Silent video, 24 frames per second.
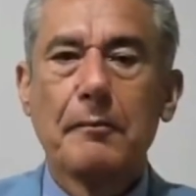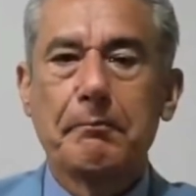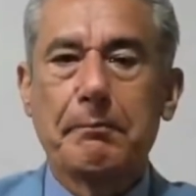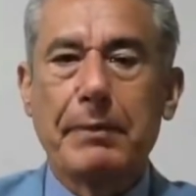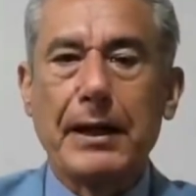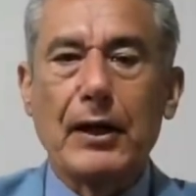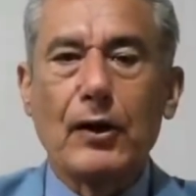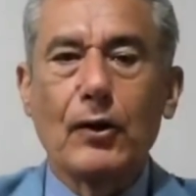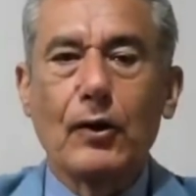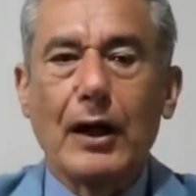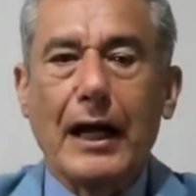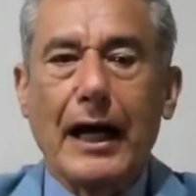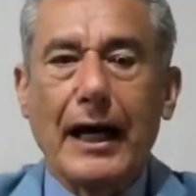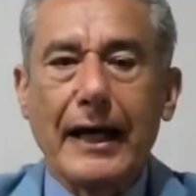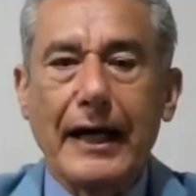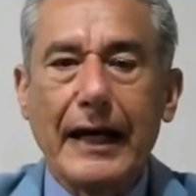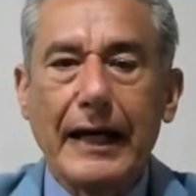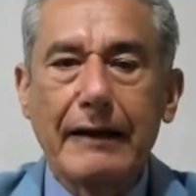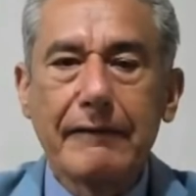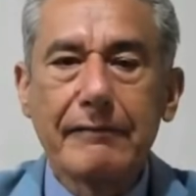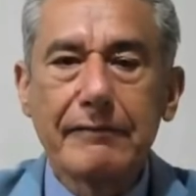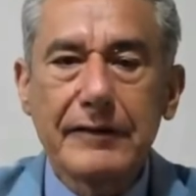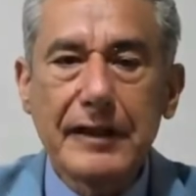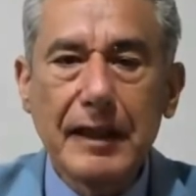Pero la
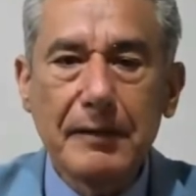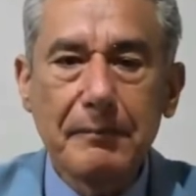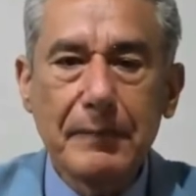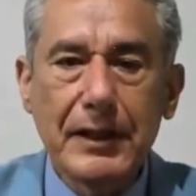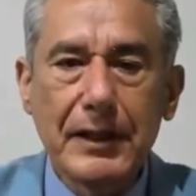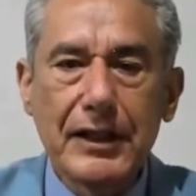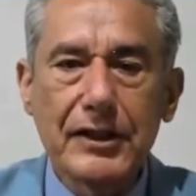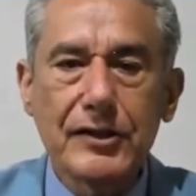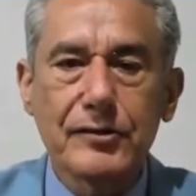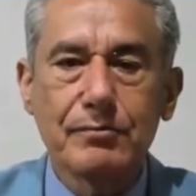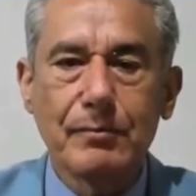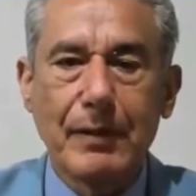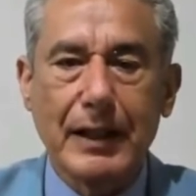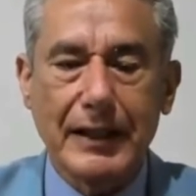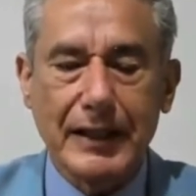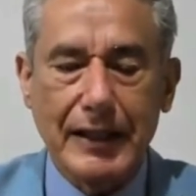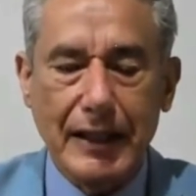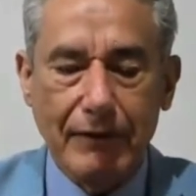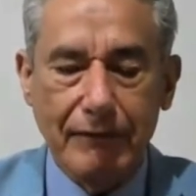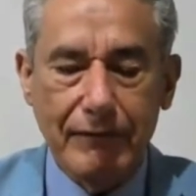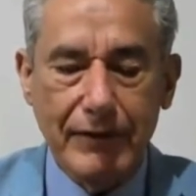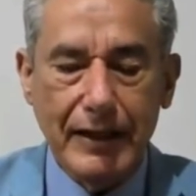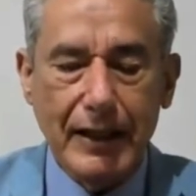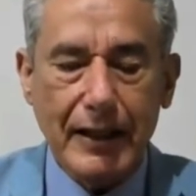gente misma
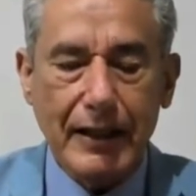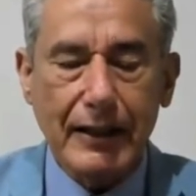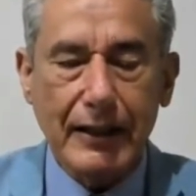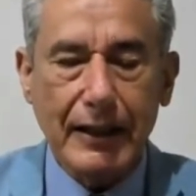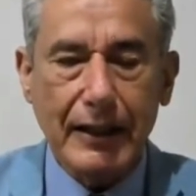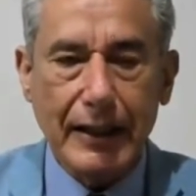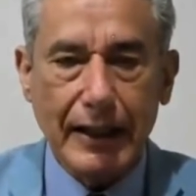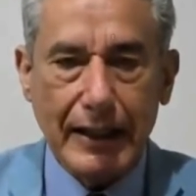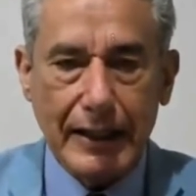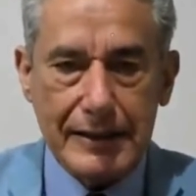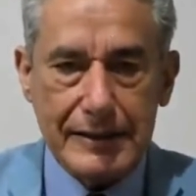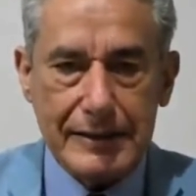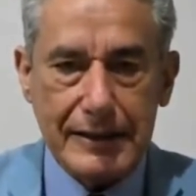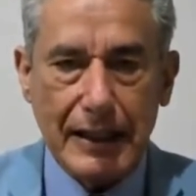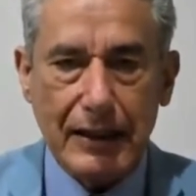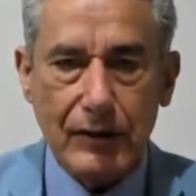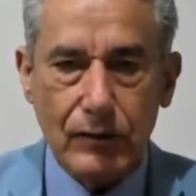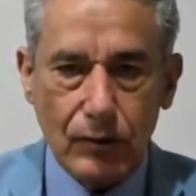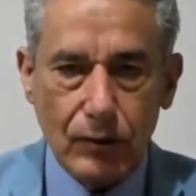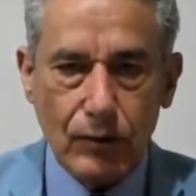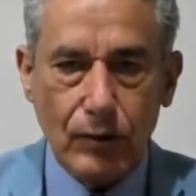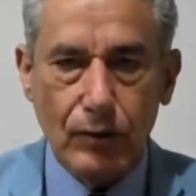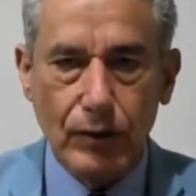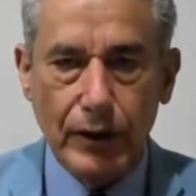que había
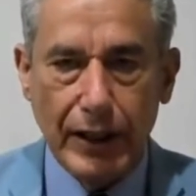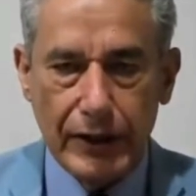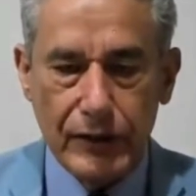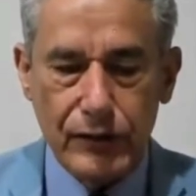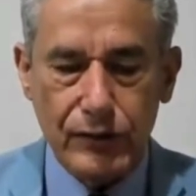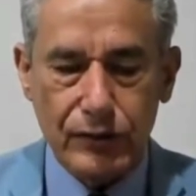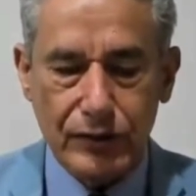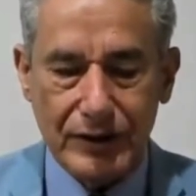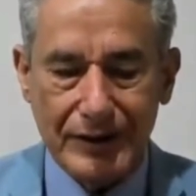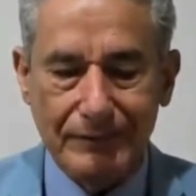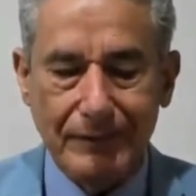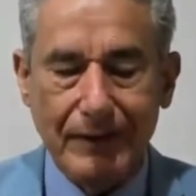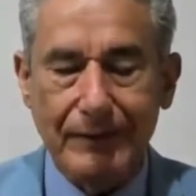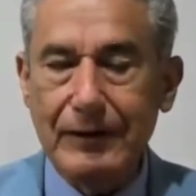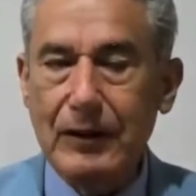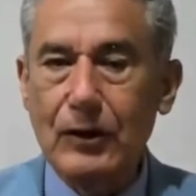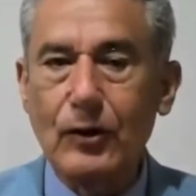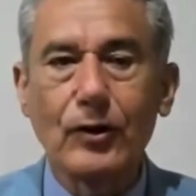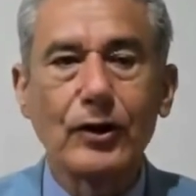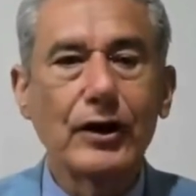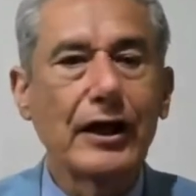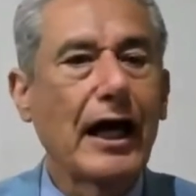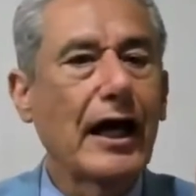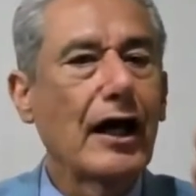regresado con ellos de
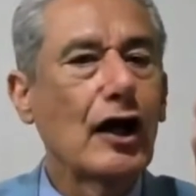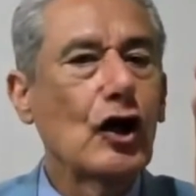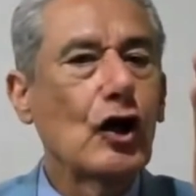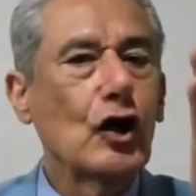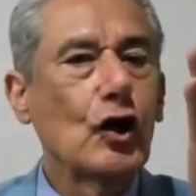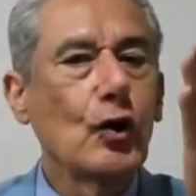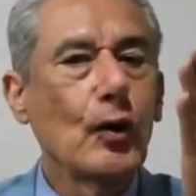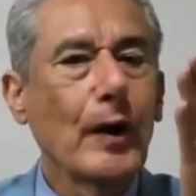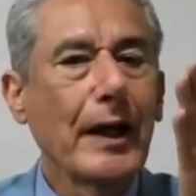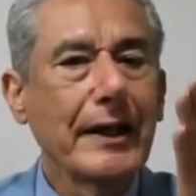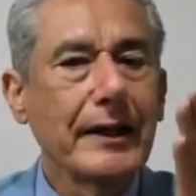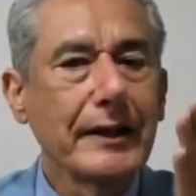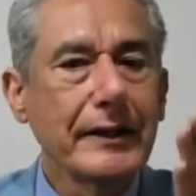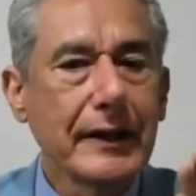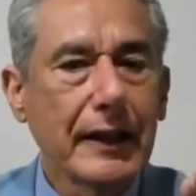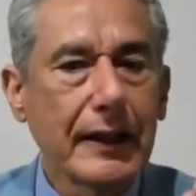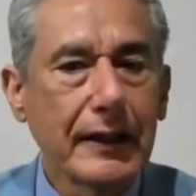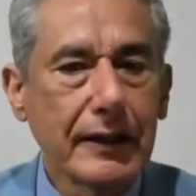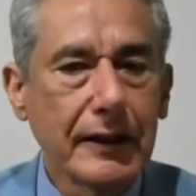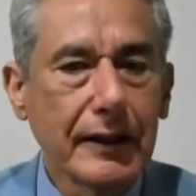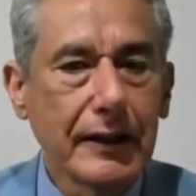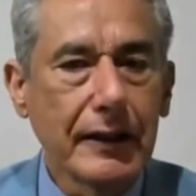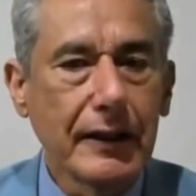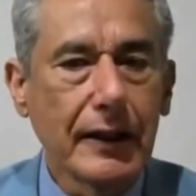Babilonia no
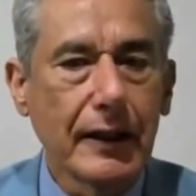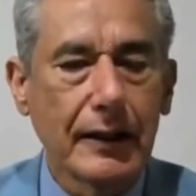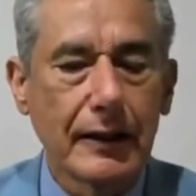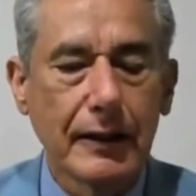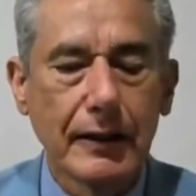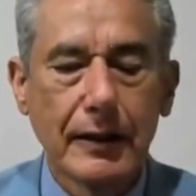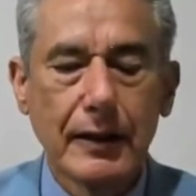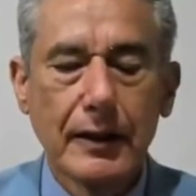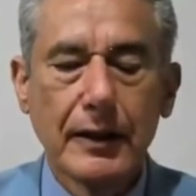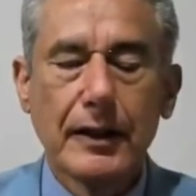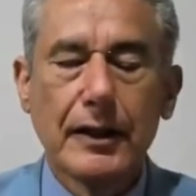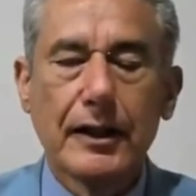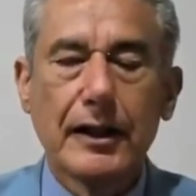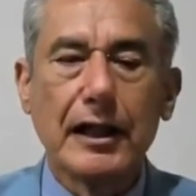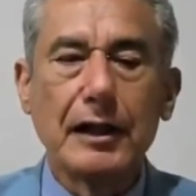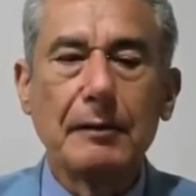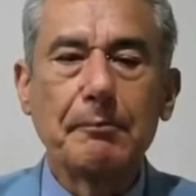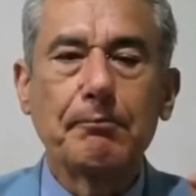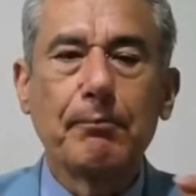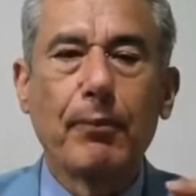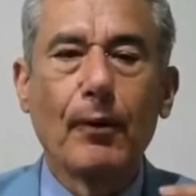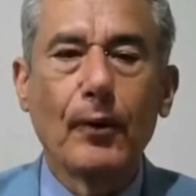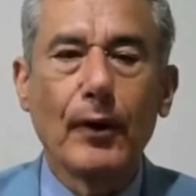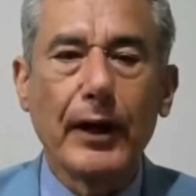entendían. Y
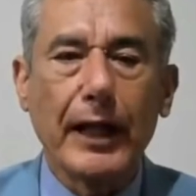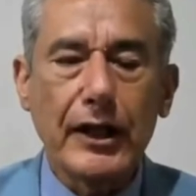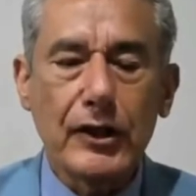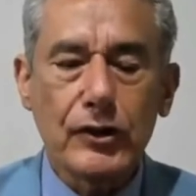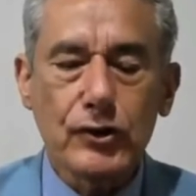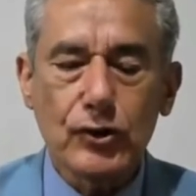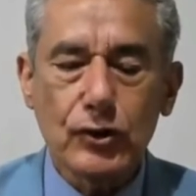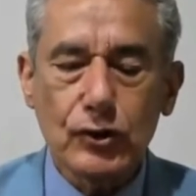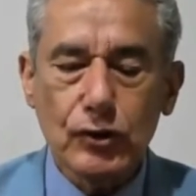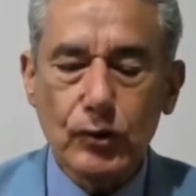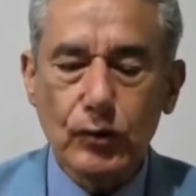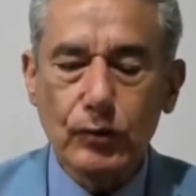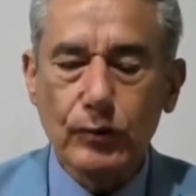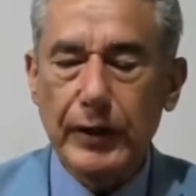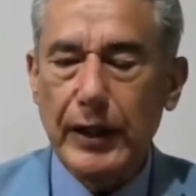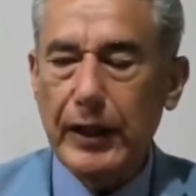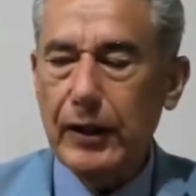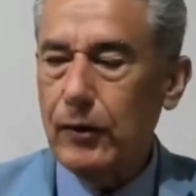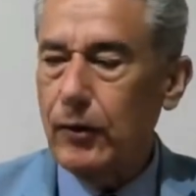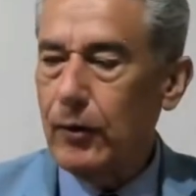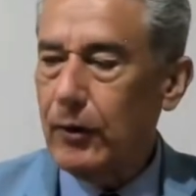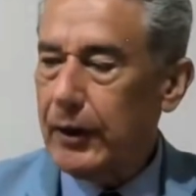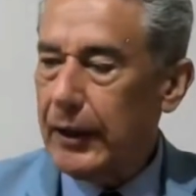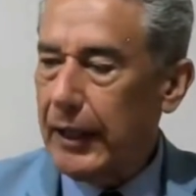por eso
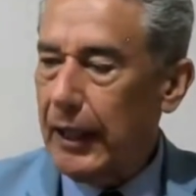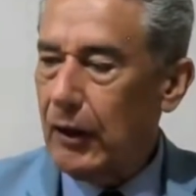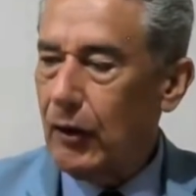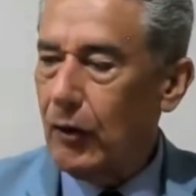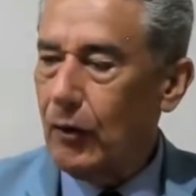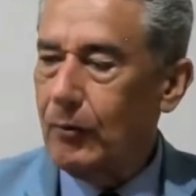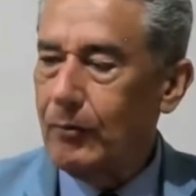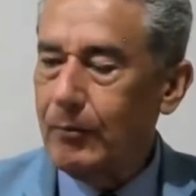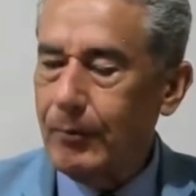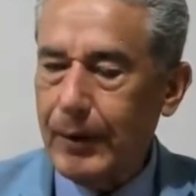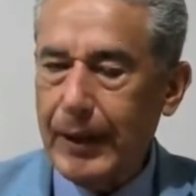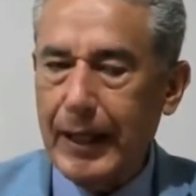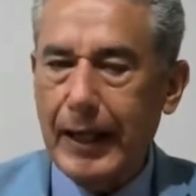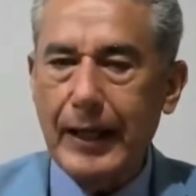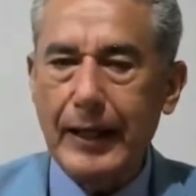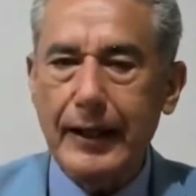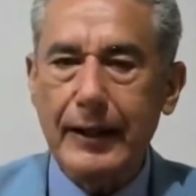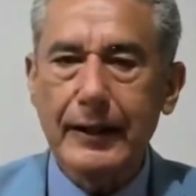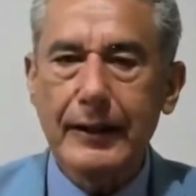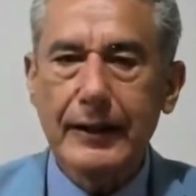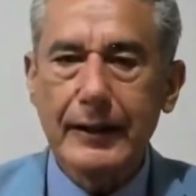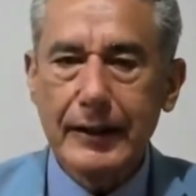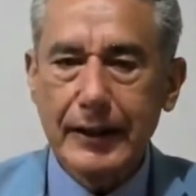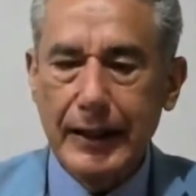tuvieron que
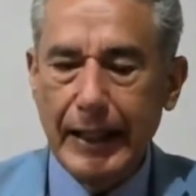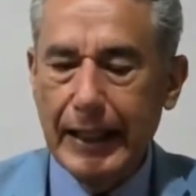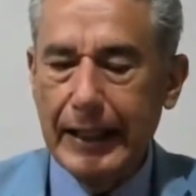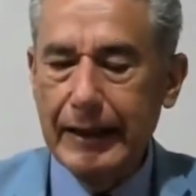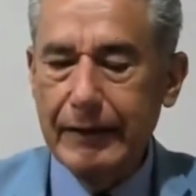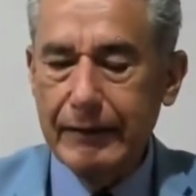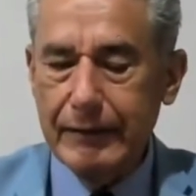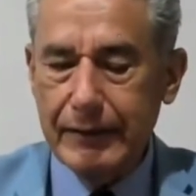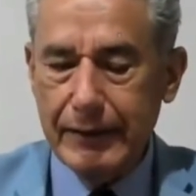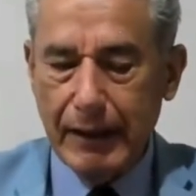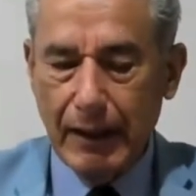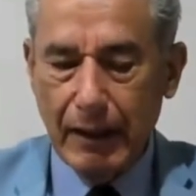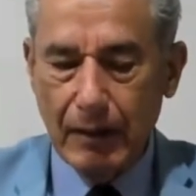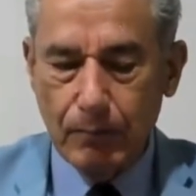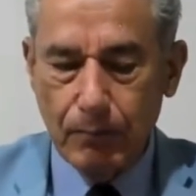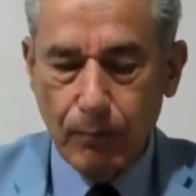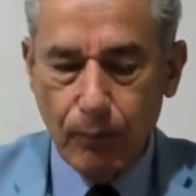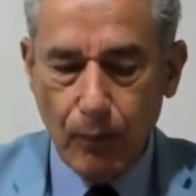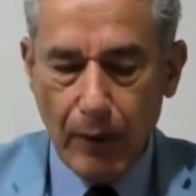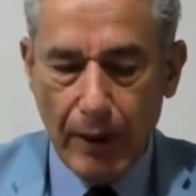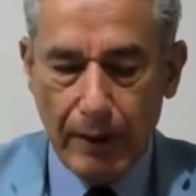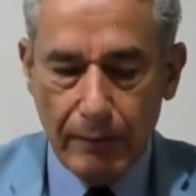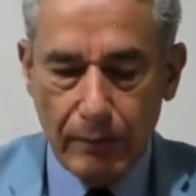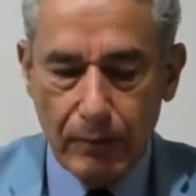nombrar entre el
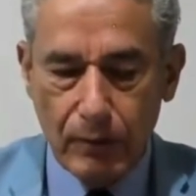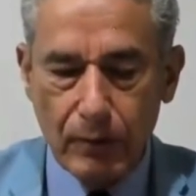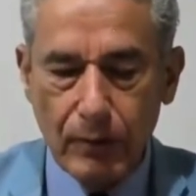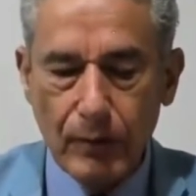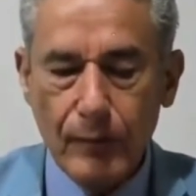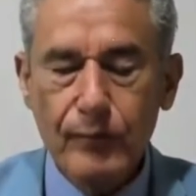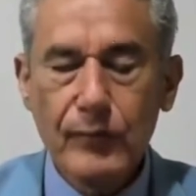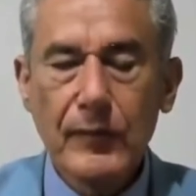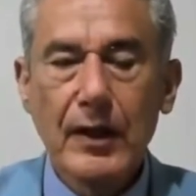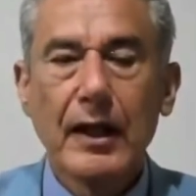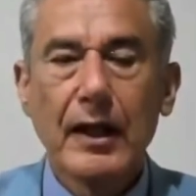pueblo